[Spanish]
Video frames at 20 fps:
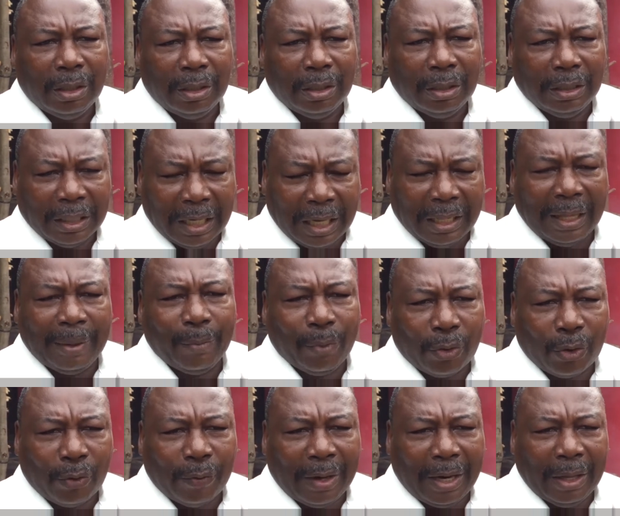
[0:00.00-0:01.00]
nada
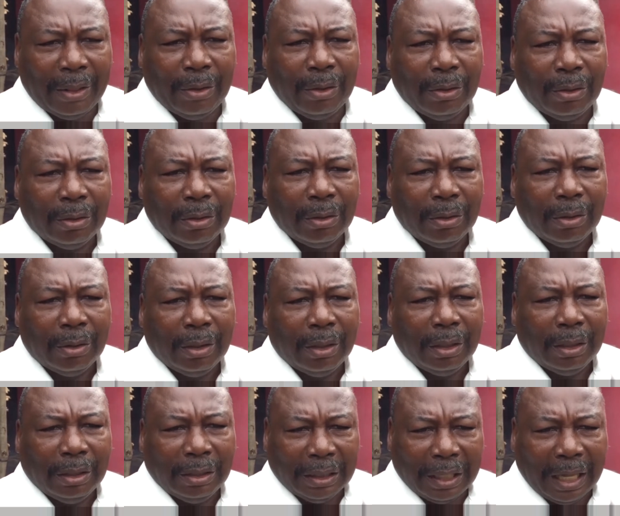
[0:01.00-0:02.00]
hemos robado,
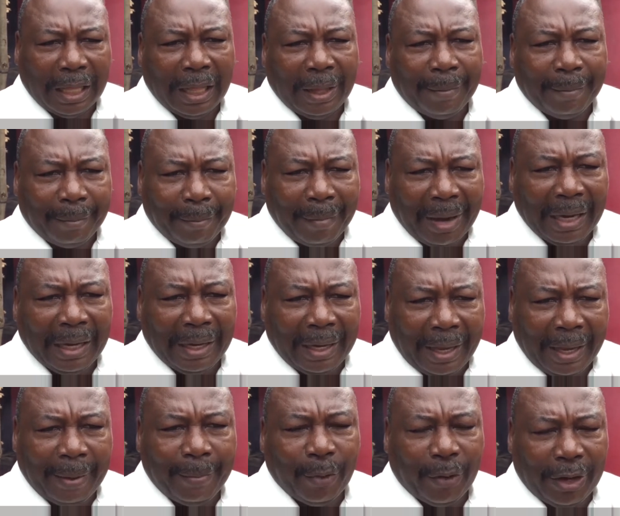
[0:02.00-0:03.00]
nada mal
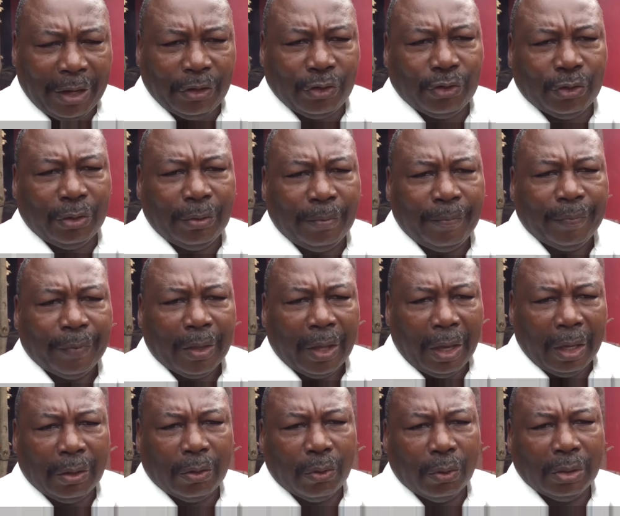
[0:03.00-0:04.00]
hemos hecho
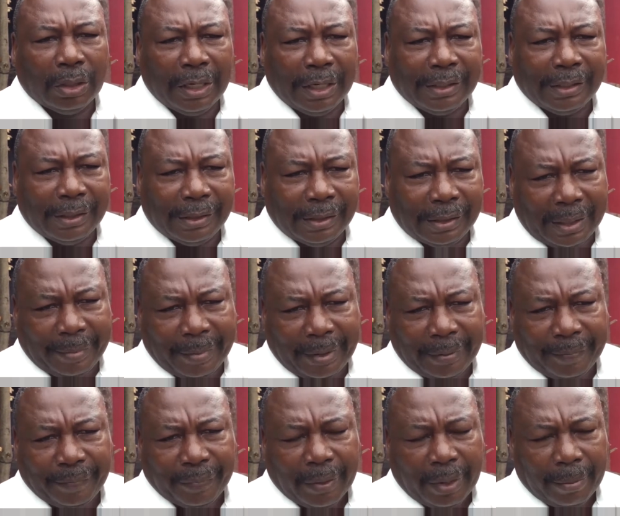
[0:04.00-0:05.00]
en contra del sistema.